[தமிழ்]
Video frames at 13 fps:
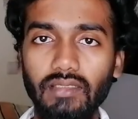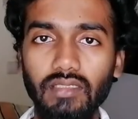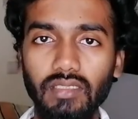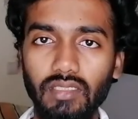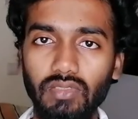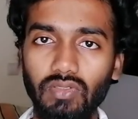
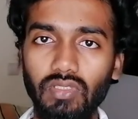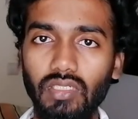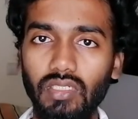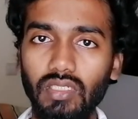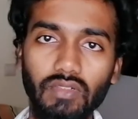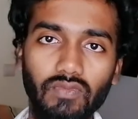பேசஞ்சர்ஸ்
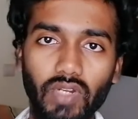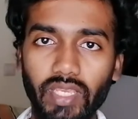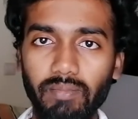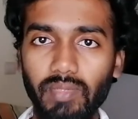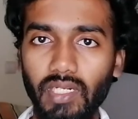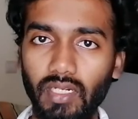வந்துட்டு
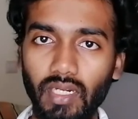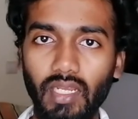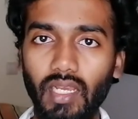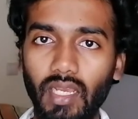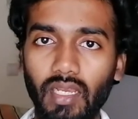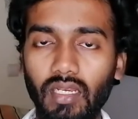ஃப்ளை பண்ணுற
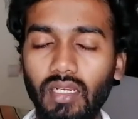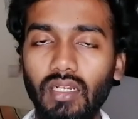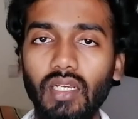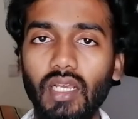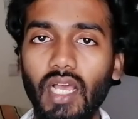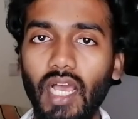
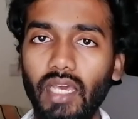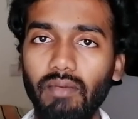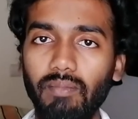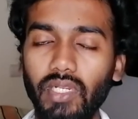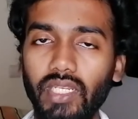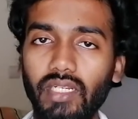
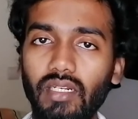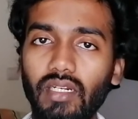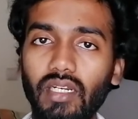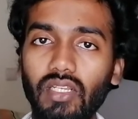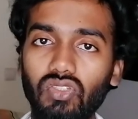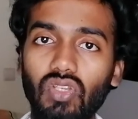ஏர்பிளைன்
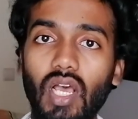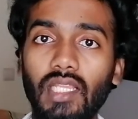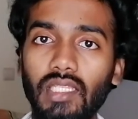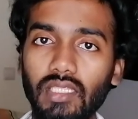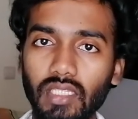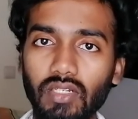இருக்குல்ல ஸோ
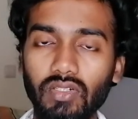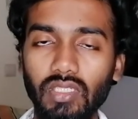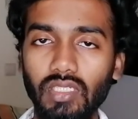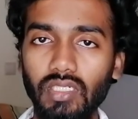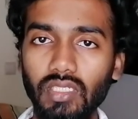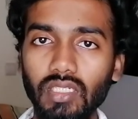அதை தான்
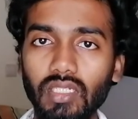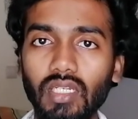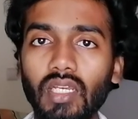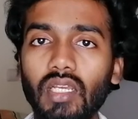வந்துட்டு